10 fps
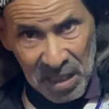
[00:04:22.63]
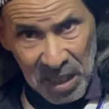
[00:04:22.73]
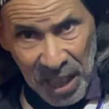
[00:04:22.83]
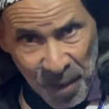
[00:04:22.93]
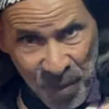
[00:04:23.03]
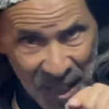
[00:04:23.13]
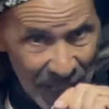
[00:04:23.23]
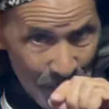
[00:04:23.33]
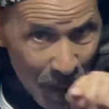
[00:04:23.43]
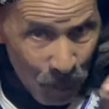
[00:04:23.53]
اللي فيه
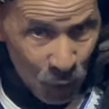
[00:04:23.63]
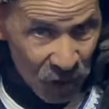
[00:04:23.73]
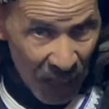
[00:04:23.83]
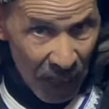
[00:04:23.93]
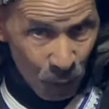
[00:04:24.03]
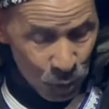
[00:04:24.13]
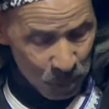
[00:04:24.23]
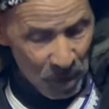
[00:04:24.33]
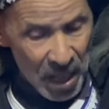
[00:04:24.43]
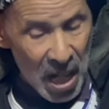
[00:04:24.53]
رحمه بخزانه قلت
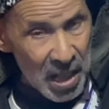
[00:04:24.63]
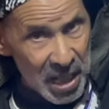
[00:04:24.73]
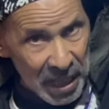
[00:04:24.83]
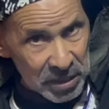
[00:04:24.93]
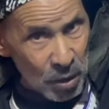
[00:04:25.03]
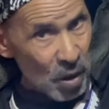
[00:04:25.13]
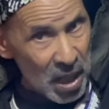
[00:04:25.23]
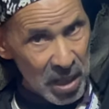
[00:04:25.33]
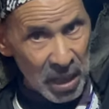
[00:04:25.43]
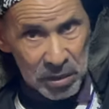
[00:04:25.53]
لهم انا هاللي عندي
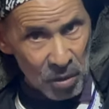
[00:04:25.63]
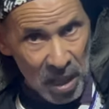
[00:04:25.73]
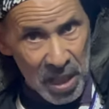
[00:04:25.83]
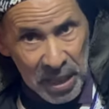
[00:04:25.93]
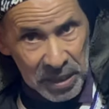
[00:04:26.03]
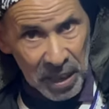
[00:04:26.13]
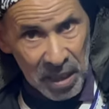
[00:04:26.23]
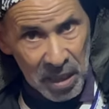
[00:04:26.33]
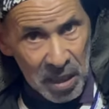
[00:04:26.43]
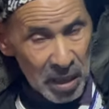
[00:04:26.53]
وهاللي عندي وهاللي عندي
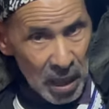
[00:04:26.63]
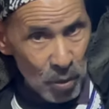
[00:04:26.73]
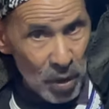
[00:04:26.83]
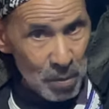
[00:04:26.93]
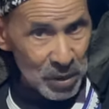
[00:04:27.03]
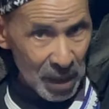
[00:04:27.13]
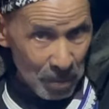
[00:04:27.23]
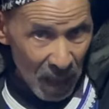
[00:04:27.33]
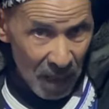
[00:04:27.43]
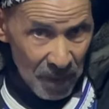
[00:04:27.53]
قالوا لي من
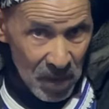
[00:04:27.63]
دابا